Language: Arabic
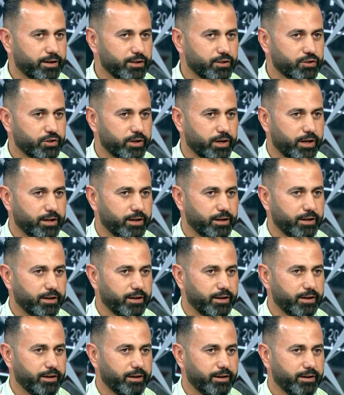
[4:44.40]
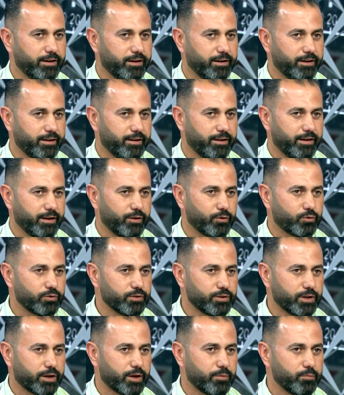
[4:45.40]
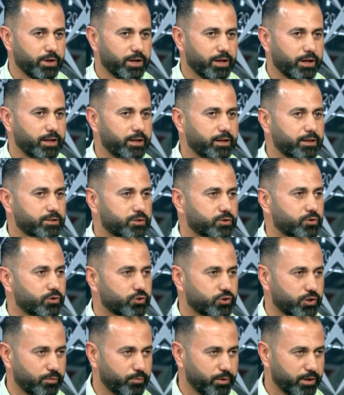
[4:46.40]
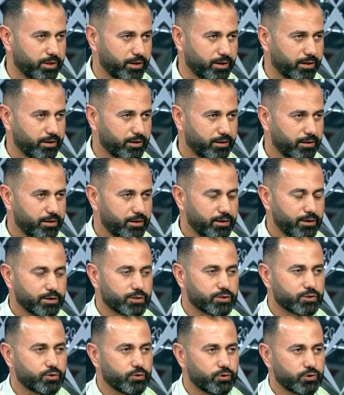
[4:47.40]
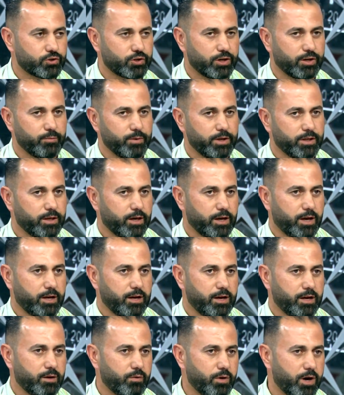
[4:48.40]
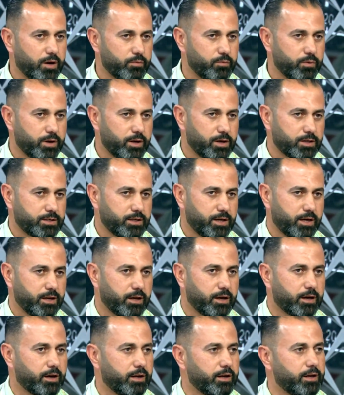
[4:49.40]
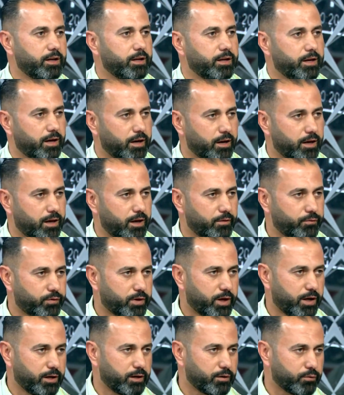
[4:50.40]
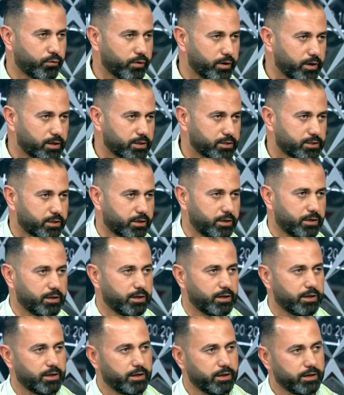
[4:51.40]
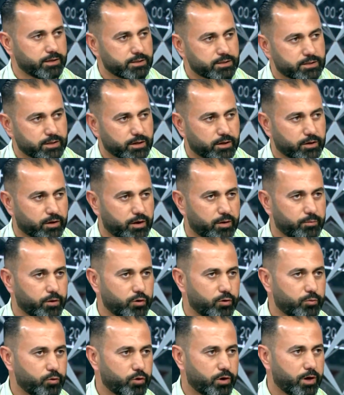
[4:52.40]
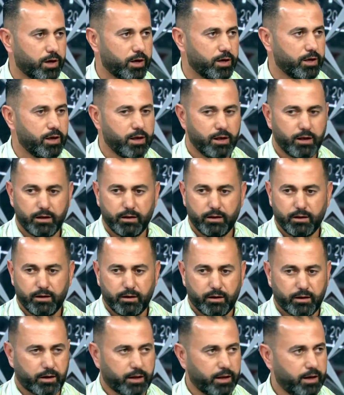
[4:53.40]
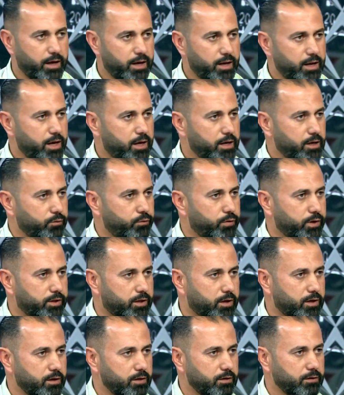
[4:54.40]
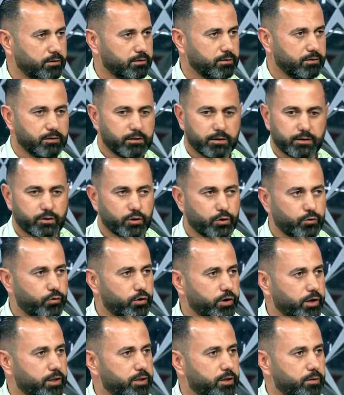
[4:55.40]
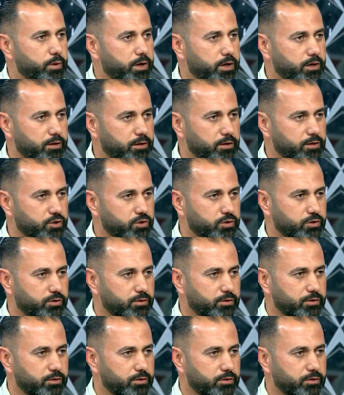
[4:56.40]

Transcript: شيء يعني يعني كنت اكملها هي السوشيال ميديا السوشيال ميديا يعني انا واحد من الناس يعني قليل يلا افتح الفيس الانستغرام الامور هاي خلال هاي الفتره التليفون عندي ما هديش